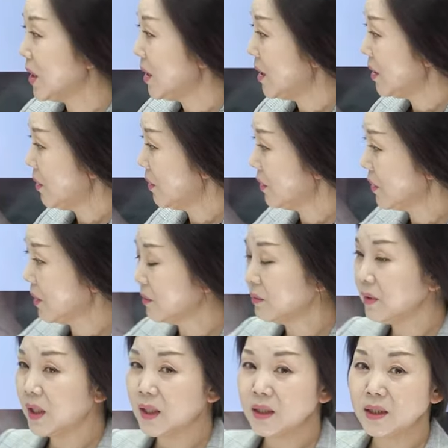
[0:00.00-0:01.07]
이런
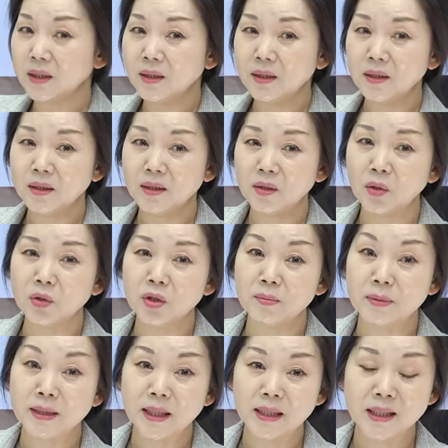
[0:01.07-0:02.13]
경우에는
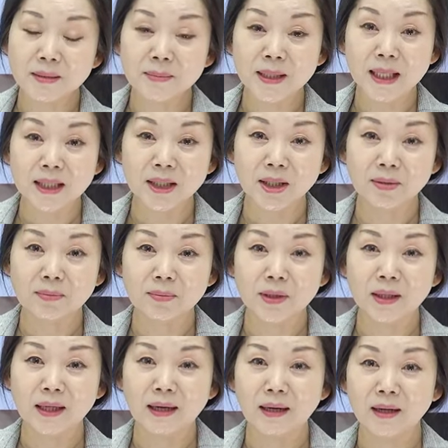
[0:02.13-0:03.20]
여드름을 짜시면 아니
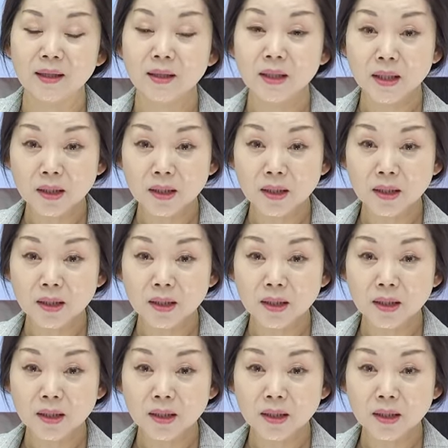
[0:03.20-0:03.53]
됩니다.